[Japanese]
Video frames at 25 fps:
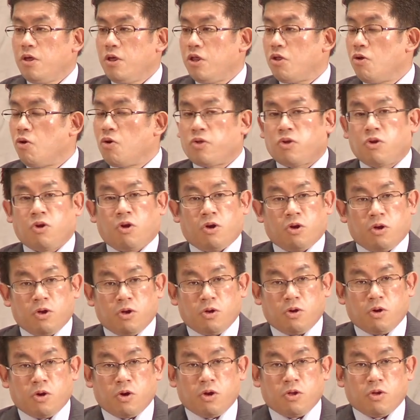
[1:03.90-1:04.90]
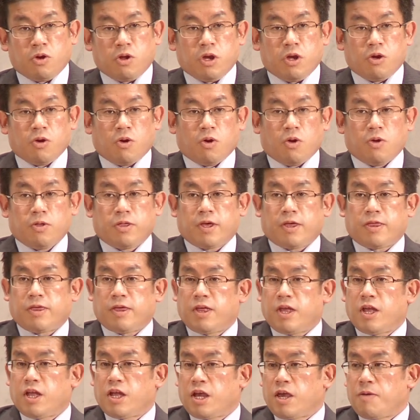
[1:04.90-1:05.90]
一言お祈りをさ
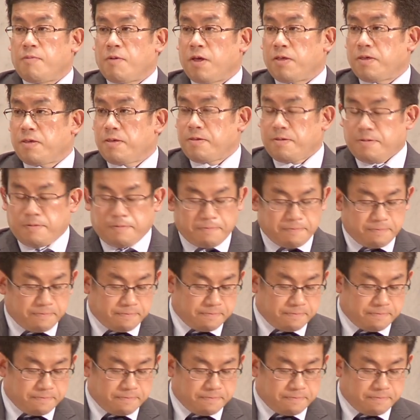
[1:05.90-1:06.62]
せていただきます。